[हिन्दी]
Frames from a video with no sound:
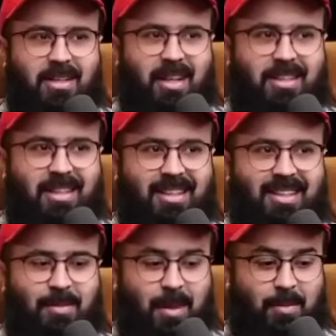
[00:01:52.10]
भी एक शख्स आया था ना
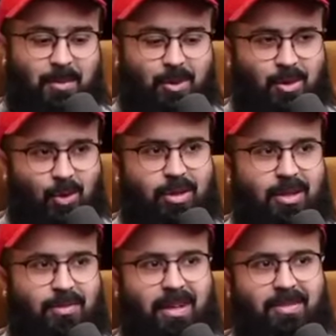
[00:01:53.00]
हम्म। कुछ
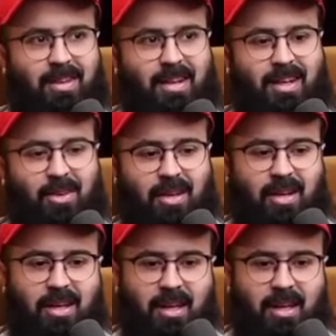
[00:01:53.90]
लोग डिफरेंट डिफरेंट आया और कहा